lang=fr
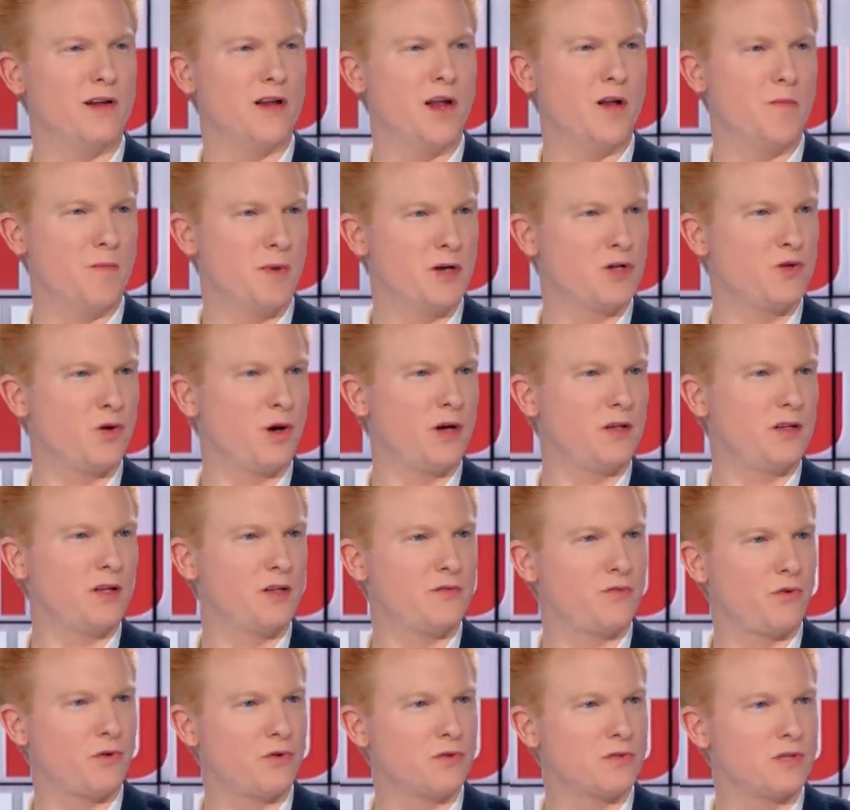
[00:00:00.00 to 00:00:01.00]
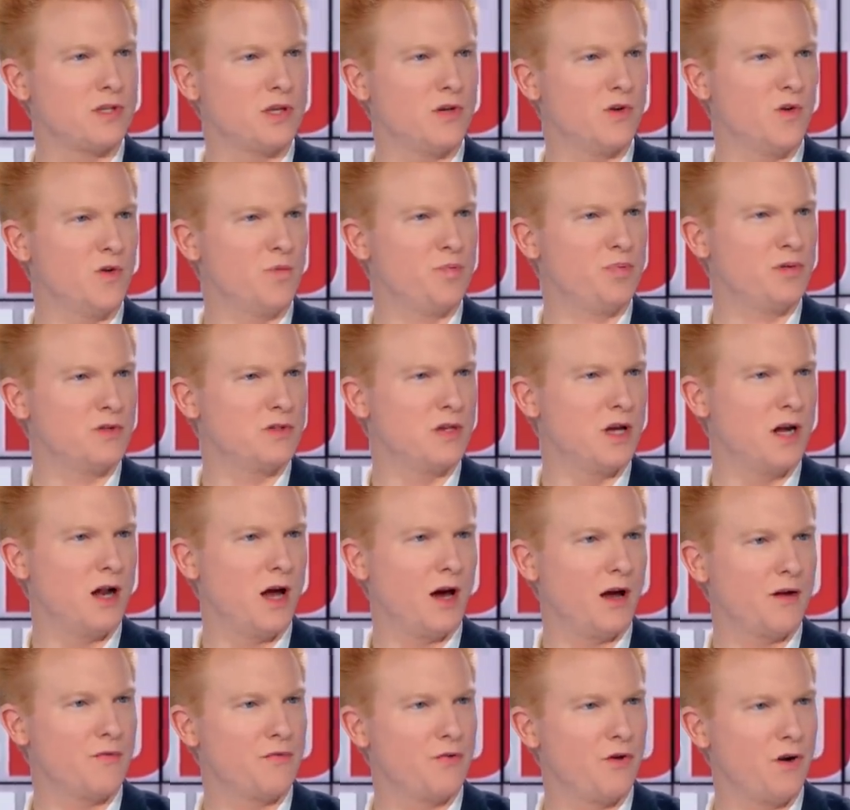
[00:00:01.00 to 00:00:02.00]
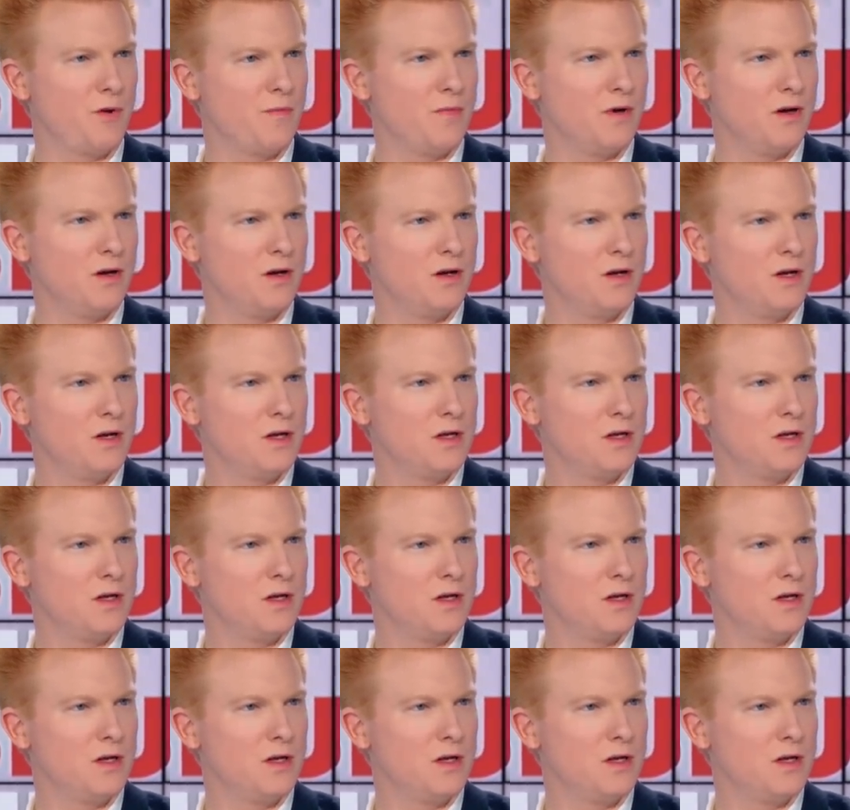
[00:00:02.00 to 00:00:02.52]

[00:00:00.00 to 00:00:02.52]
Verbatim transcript: y a une majorité de Français opposés à la réforme,